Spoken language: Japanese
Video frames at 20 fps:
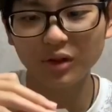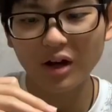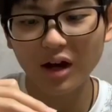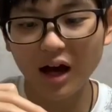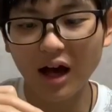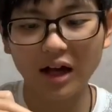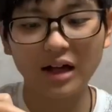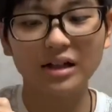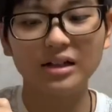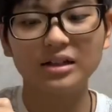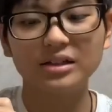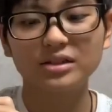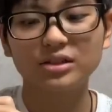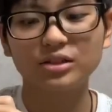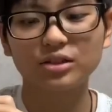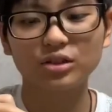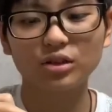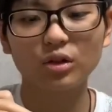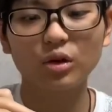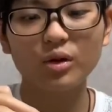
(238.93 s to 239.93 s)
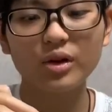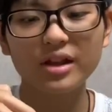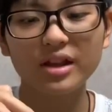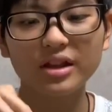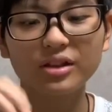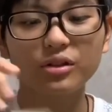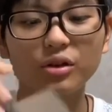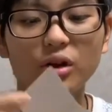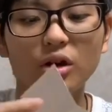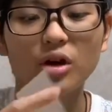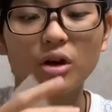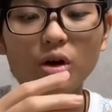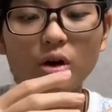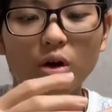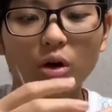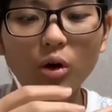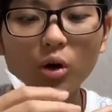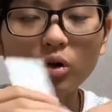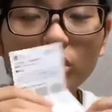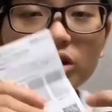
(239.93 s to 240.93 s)
あ、そうそう、これあの、
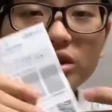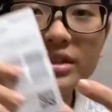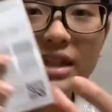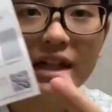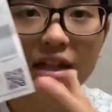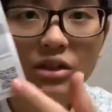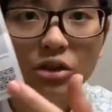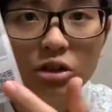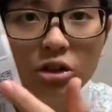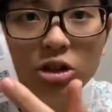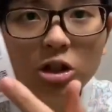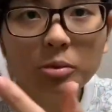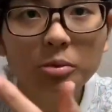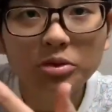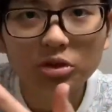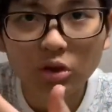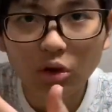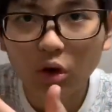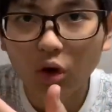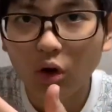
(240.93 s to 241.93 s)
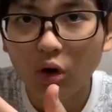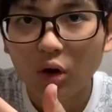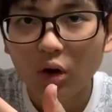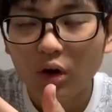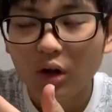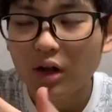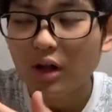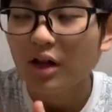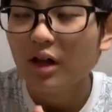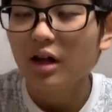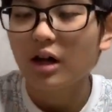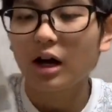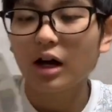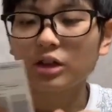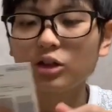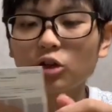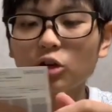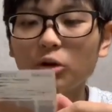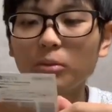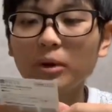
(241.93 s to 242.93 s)
このサイトに飛ぶと、あ
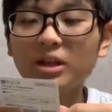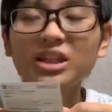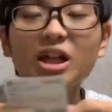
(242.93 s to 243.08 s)
の、また